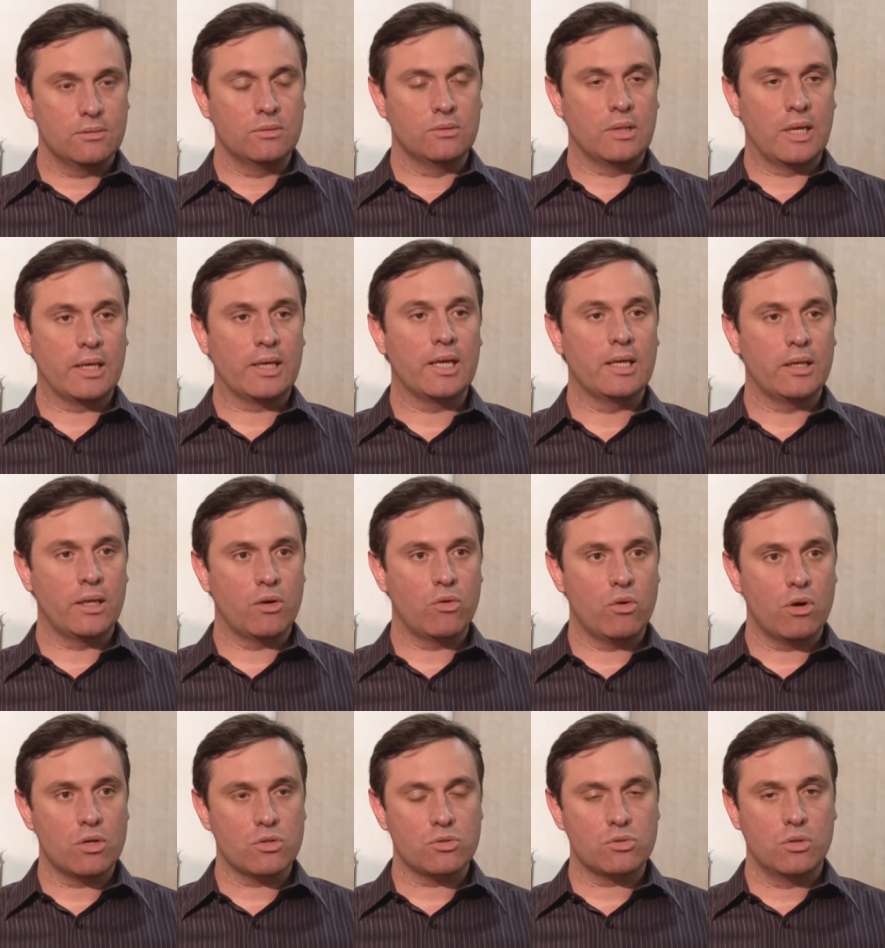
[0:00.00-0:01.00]
naquele
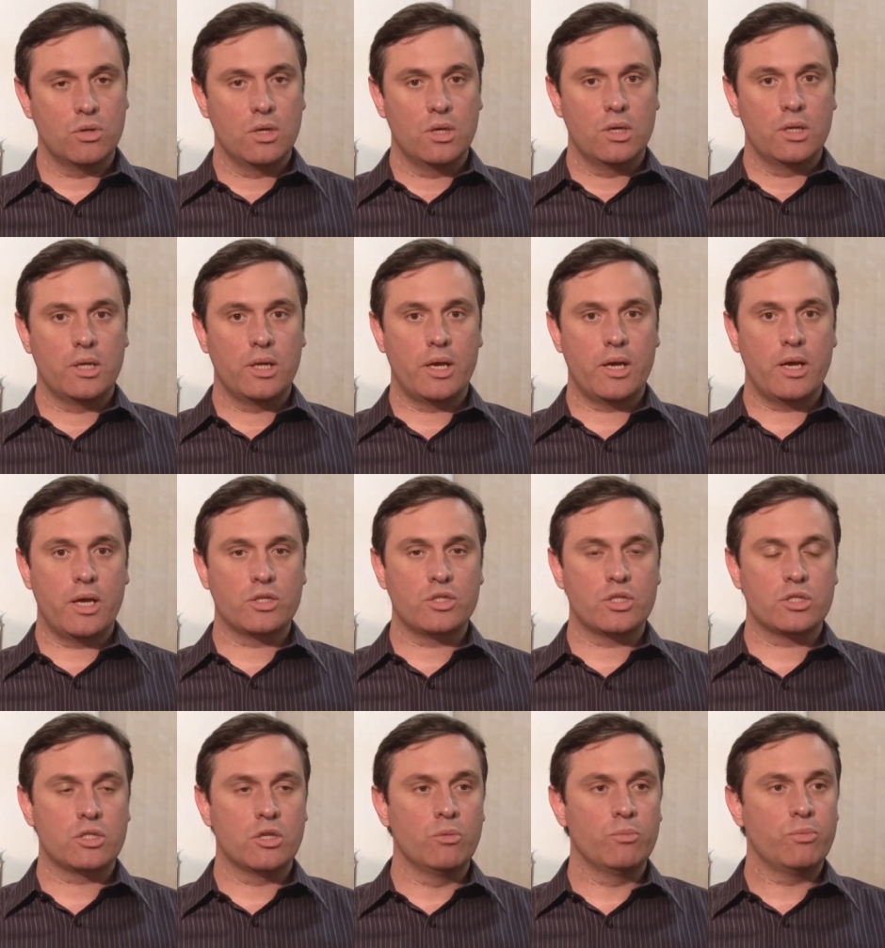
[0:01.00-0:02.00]
negócio. Né? A
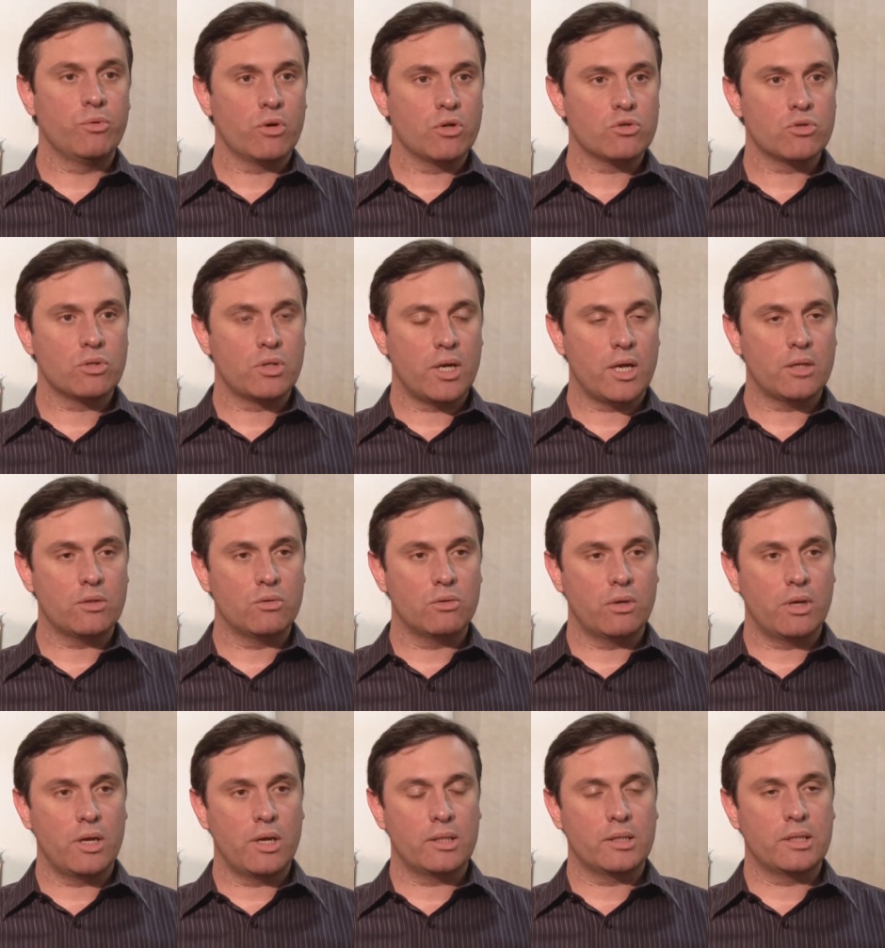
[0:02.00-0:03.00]
gestão por resultado
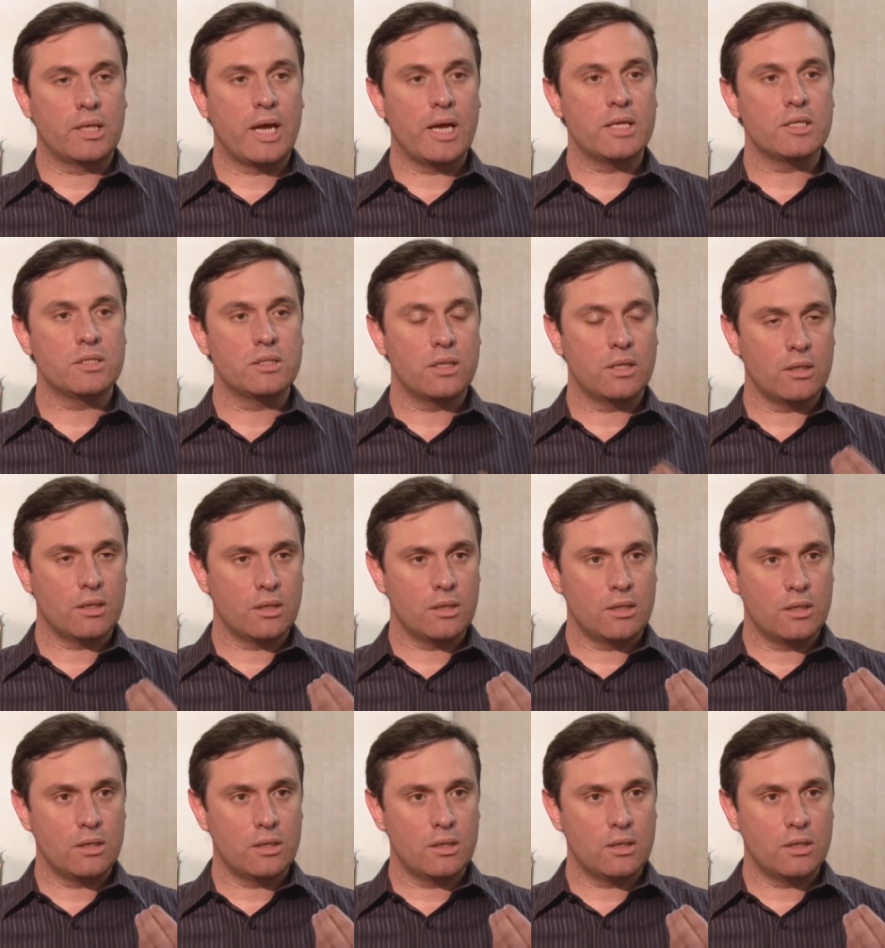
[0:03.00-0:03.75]
é dar esse